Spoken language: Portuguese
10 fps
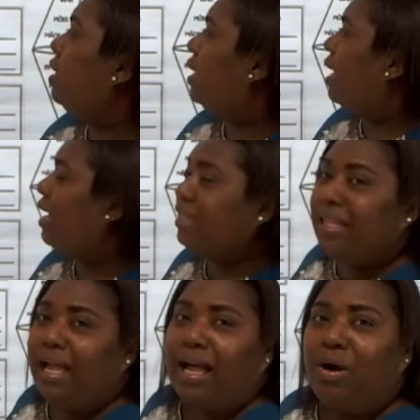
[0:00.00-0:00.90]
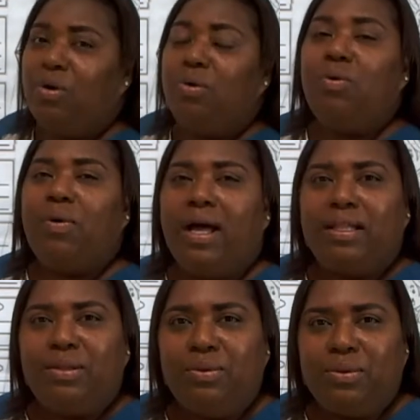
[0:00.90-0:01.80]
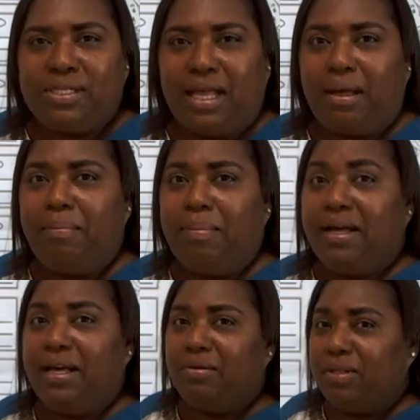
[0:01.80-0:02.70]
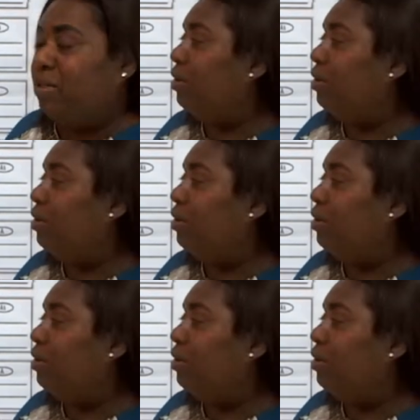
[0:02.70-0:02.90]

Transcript: cai na rua do sabão. De